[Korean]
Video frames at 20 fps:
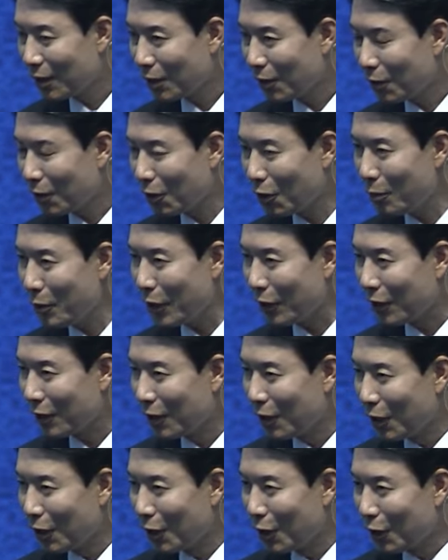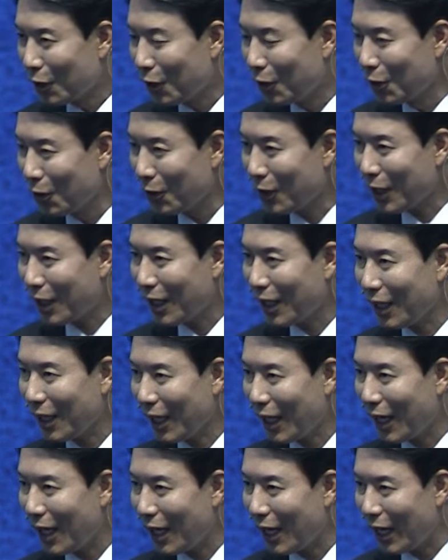그러면 그렇게
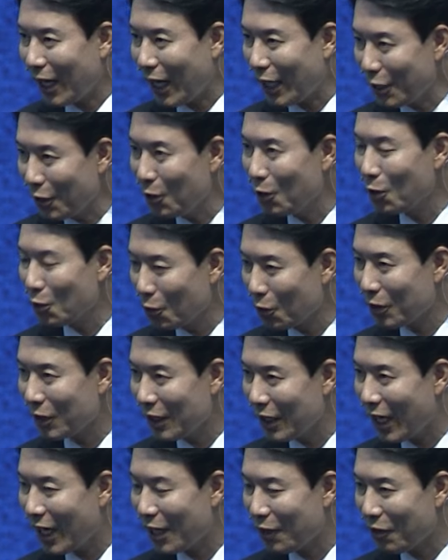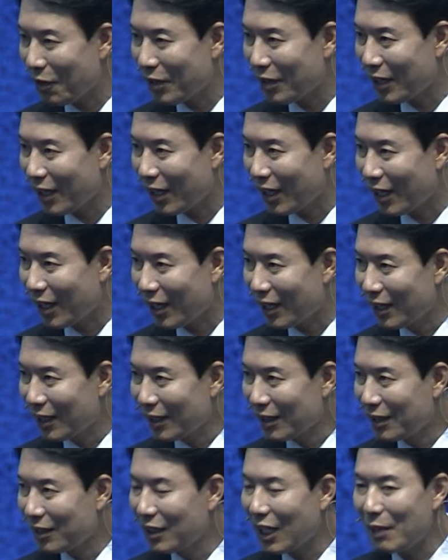하, 는 걸로 끝나야 되는데
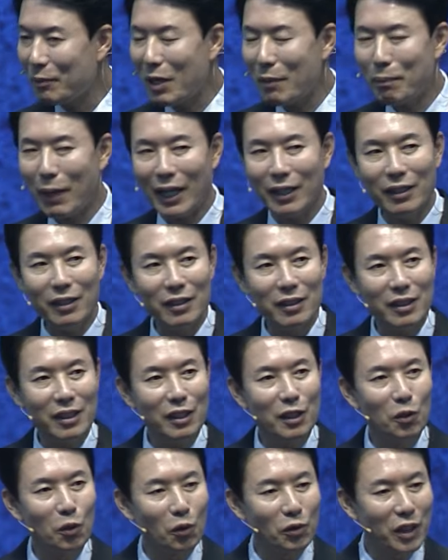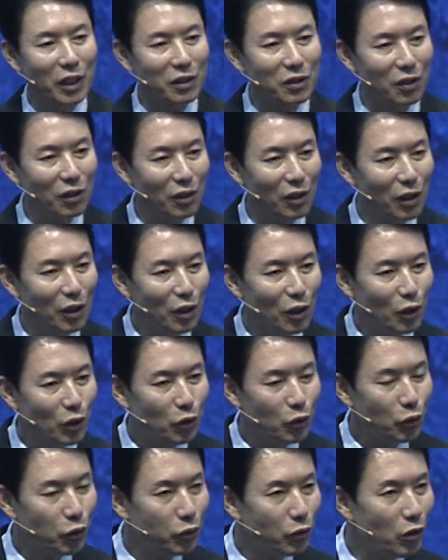그 다음에 반드시 그곳에서
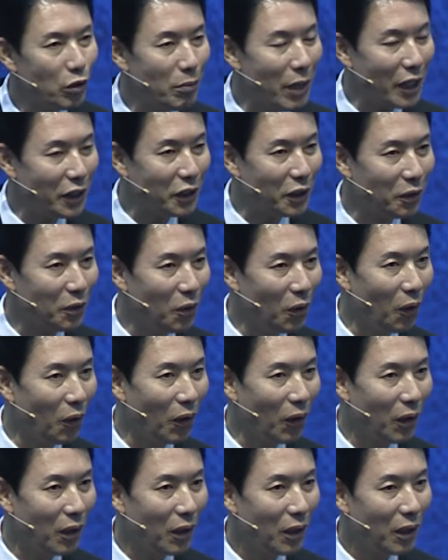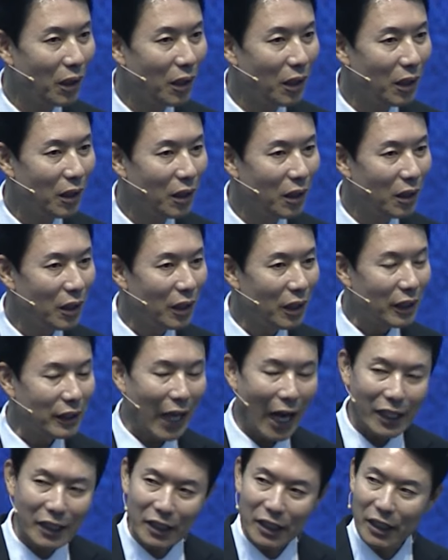술을 마시고
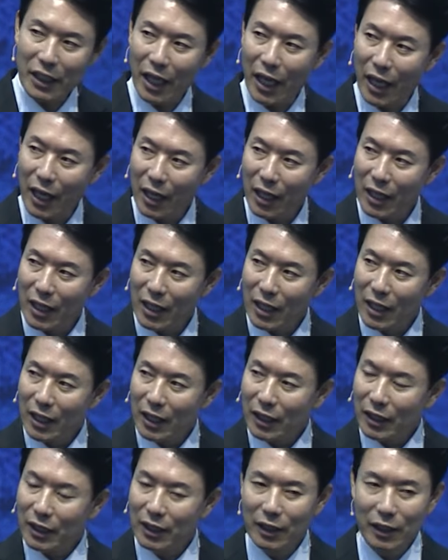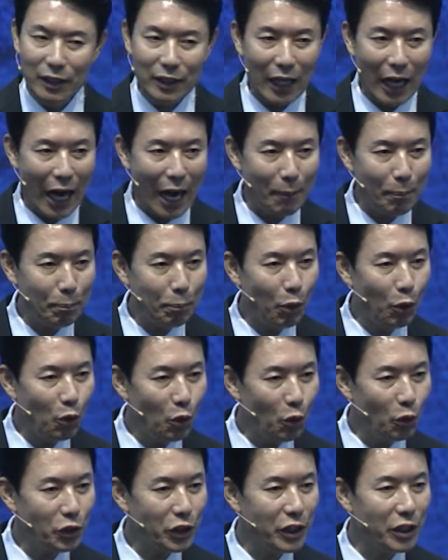당시에 그
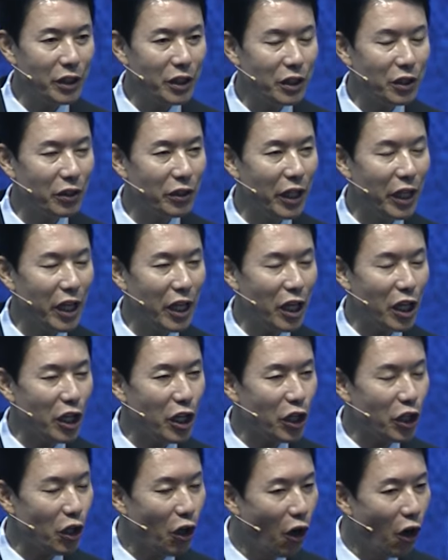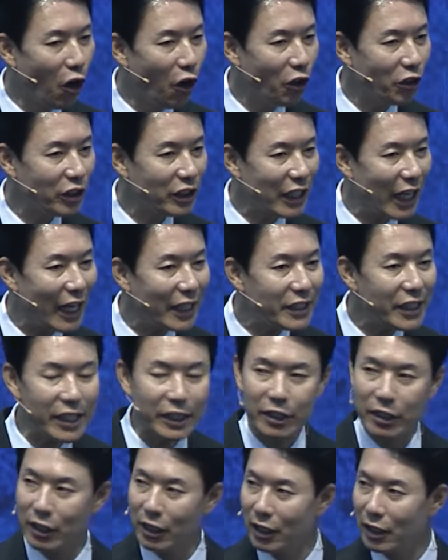아폴로 신전의
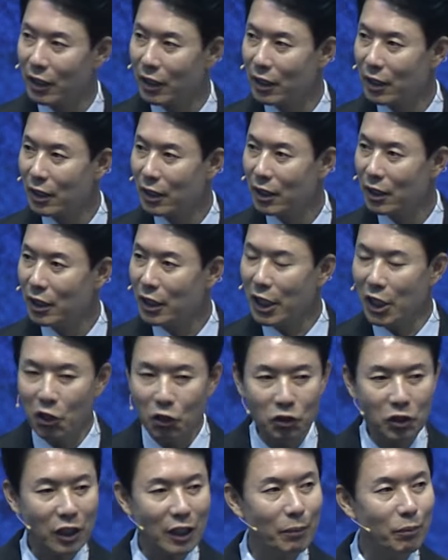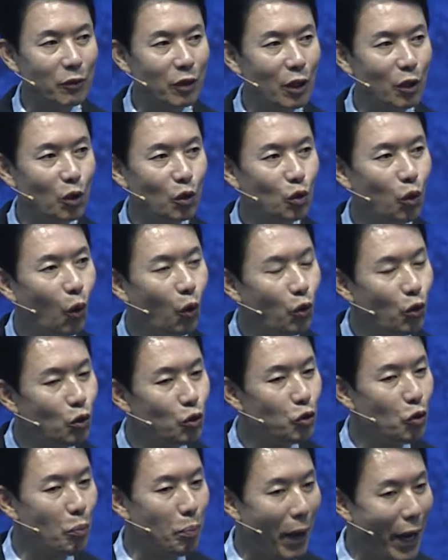여사제들 이런 사람들하고 돈을
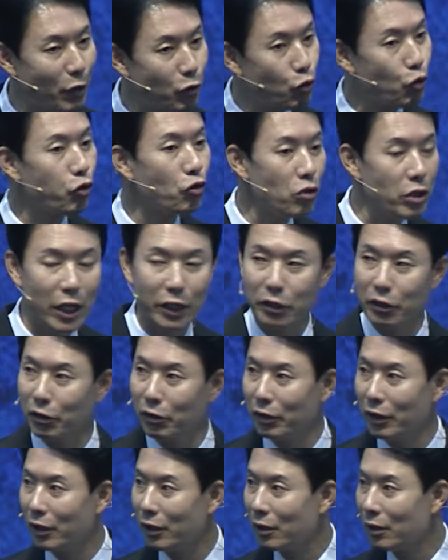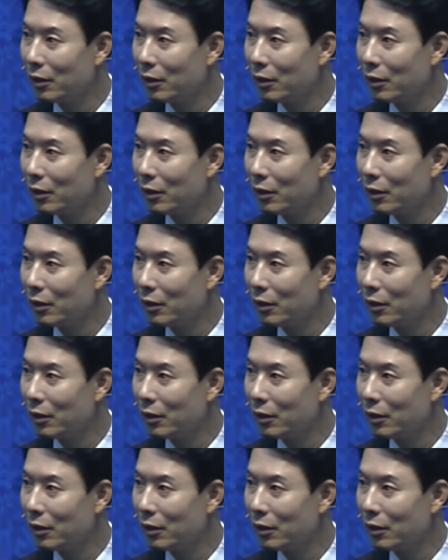주고 매춘을 하는 거예요.